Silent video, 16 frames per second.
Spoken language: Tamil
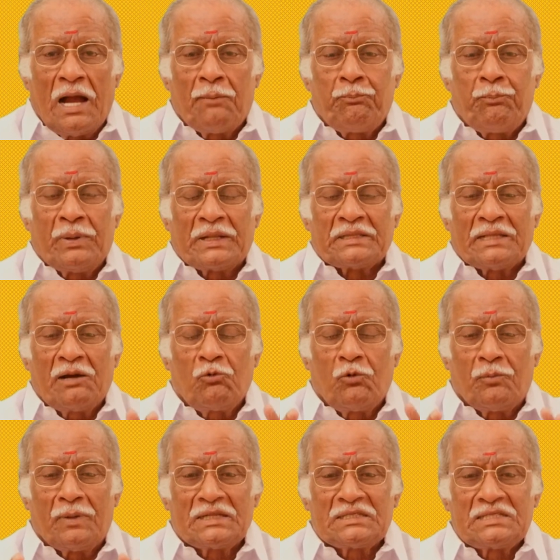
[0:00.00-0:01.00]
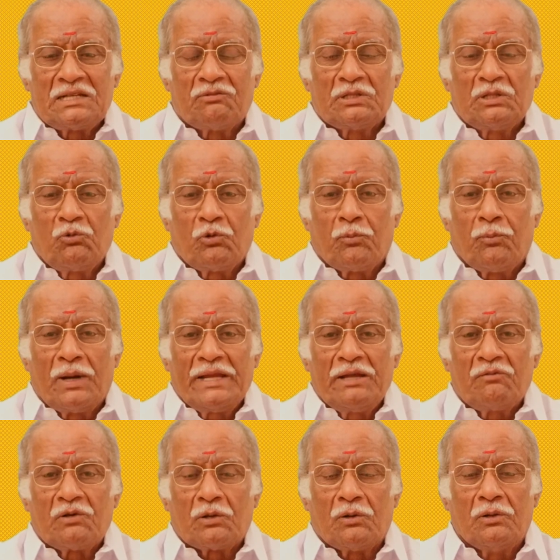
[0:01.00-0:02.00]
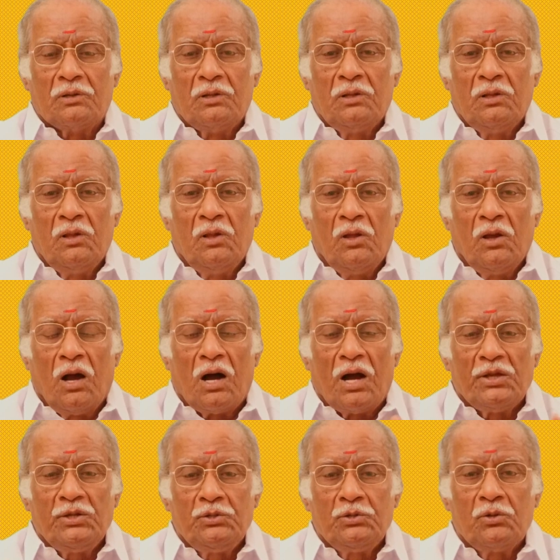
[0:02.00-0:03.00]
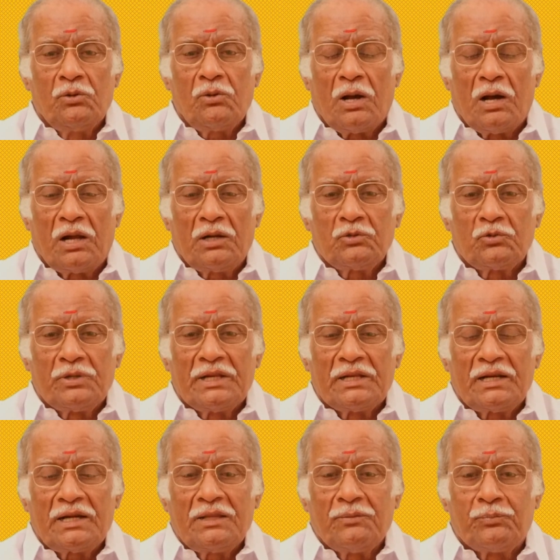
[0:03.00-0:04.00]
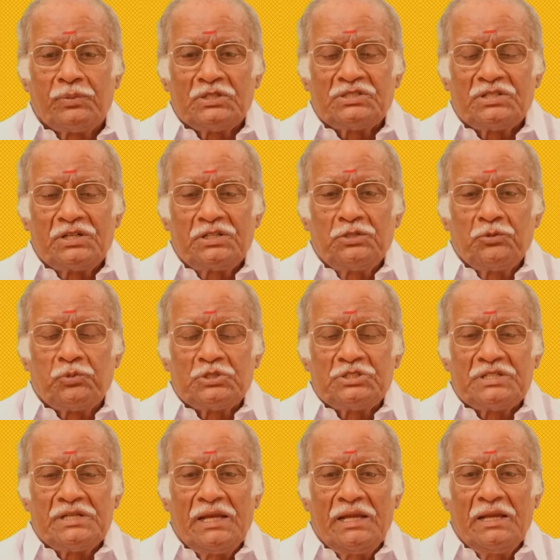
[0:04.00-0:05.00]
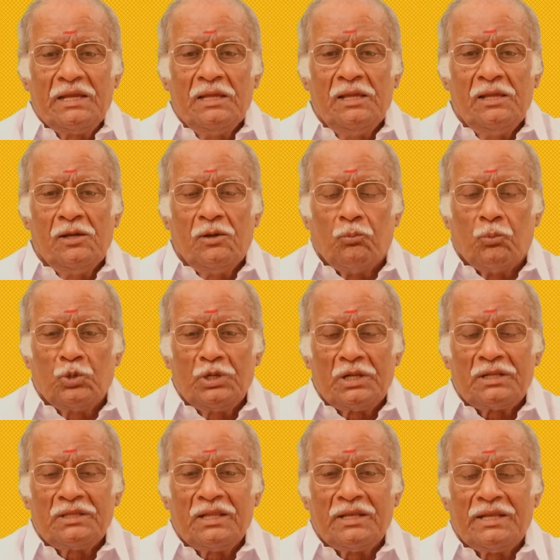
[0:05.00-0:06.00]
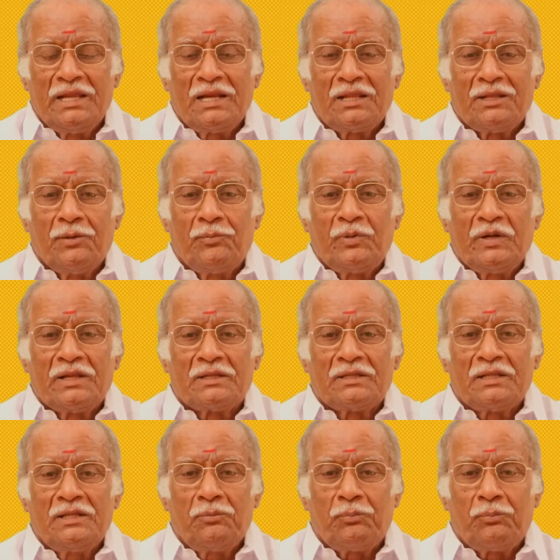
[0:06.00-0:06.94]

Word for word: அப்போ தான் உன் மனசில் வந்து ஒரு பயம் வரும் ஐயோ ஆண்குறி என்னடா இப்படி செருத்து போச்சு முன்னிருந்த நீளம் எப்படி இருந்தது